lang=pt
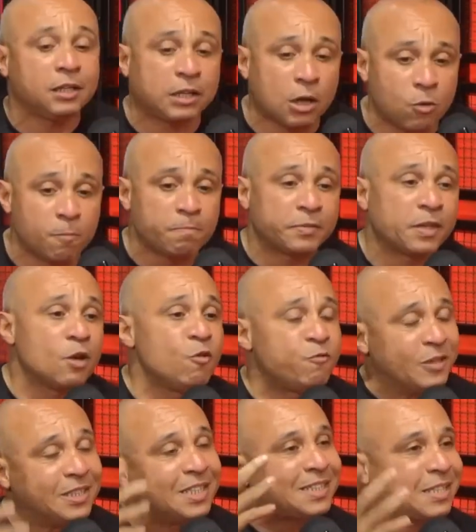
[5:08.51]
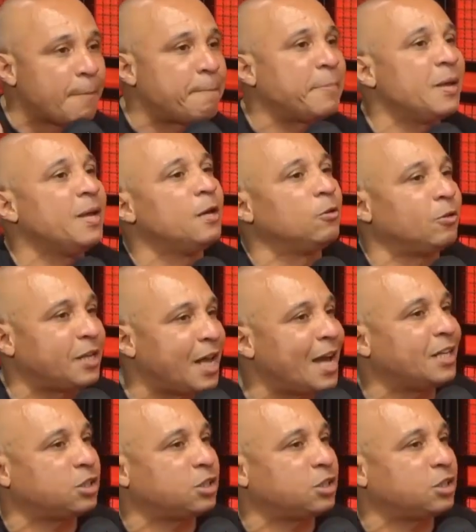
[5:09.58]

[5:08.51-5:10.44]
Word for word: Então, eu fiz esse apelo, né,